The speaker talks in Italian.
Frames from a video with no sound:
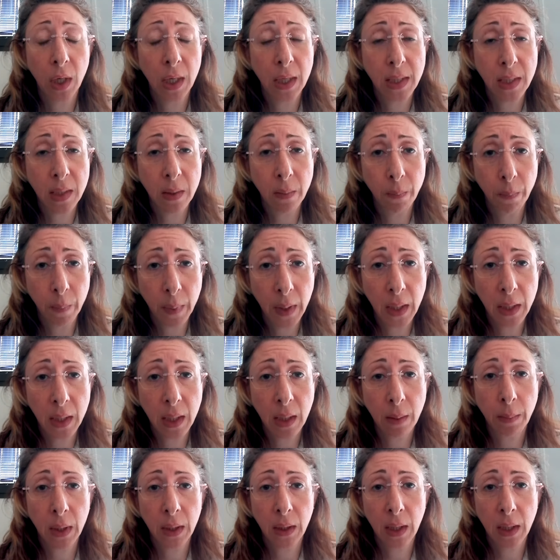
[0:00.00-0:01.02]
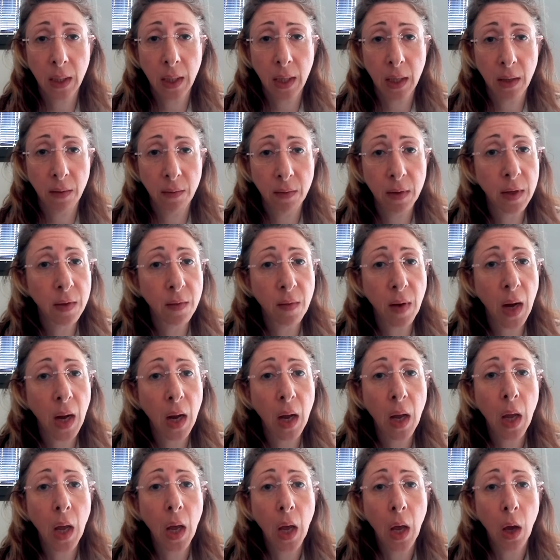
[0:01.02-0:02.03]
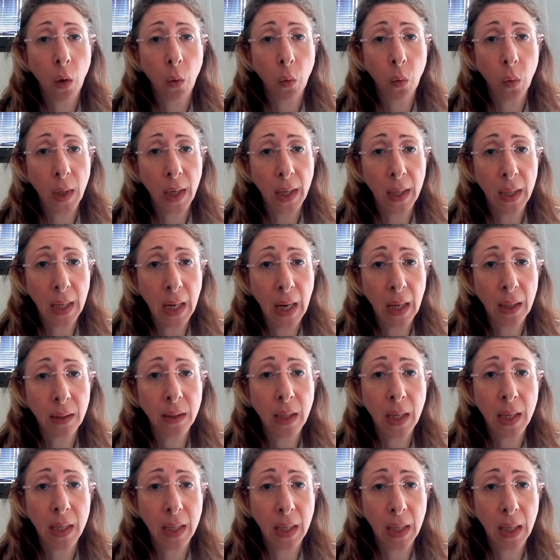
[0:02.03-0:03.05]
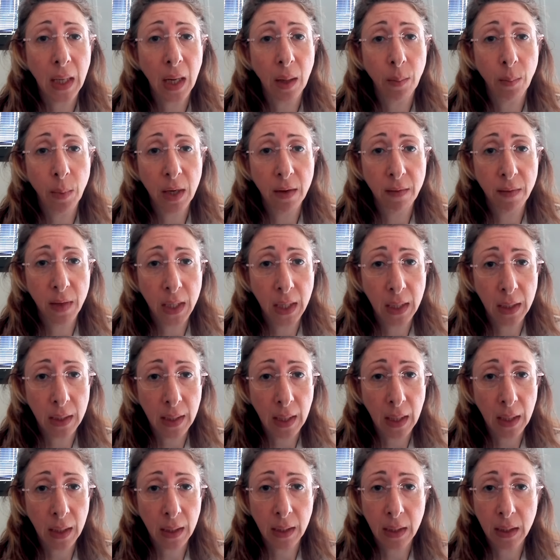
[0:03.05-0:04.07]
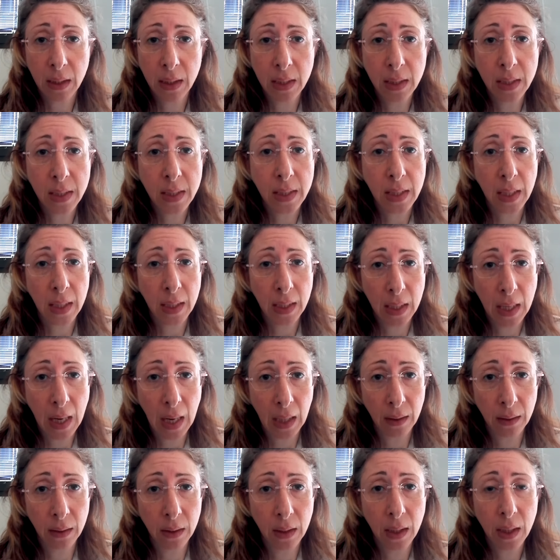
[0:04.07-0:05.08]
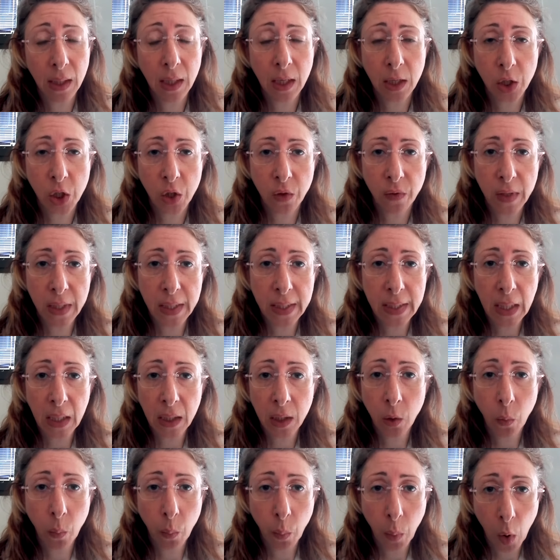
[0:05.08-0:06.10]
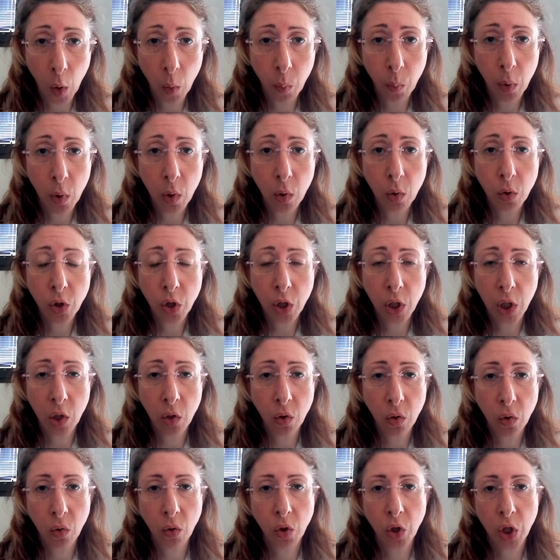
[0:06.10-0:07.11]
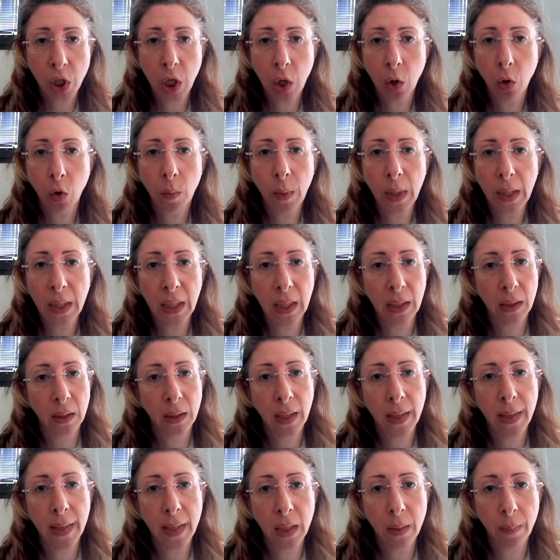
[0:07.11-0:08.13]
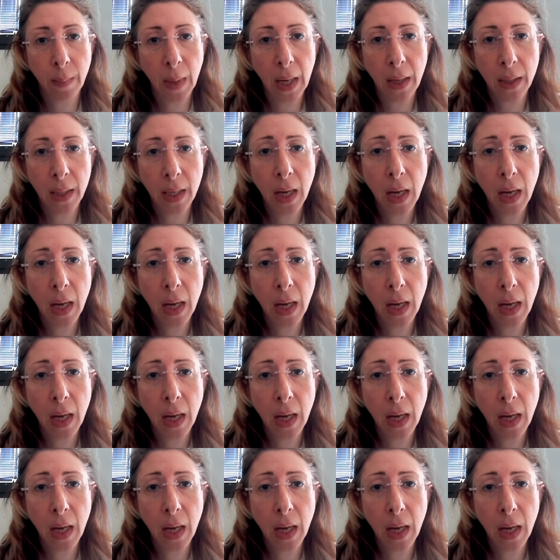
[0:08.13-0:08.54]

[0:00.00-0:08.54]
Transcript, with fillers: si impegna a mantenere viva una grande e innegabile verità che disse Gandhi. La civiltà di un popolo si riconosce da come tratta gli animali.